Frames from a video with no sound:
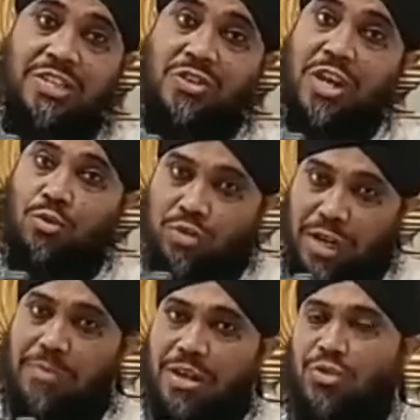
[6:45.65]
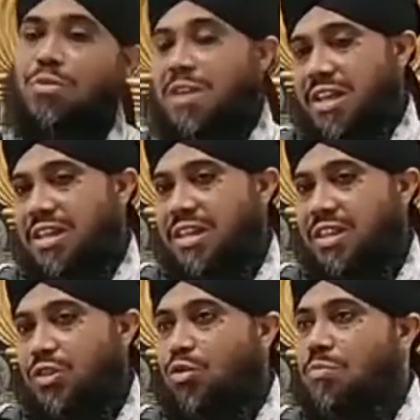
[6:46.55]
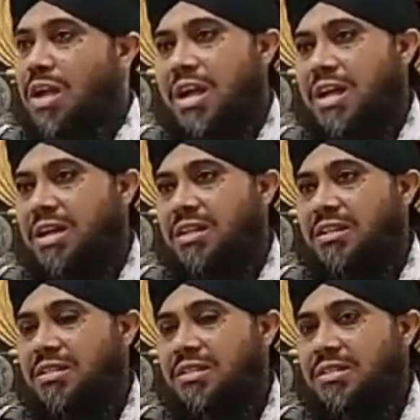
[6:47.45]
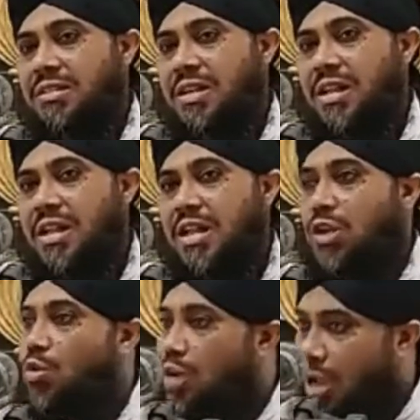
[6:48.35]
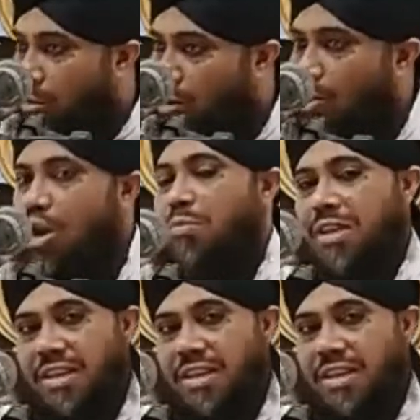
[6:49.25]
যে রোজার মাধ্যমে তোমরা গুণামুক্ত হবে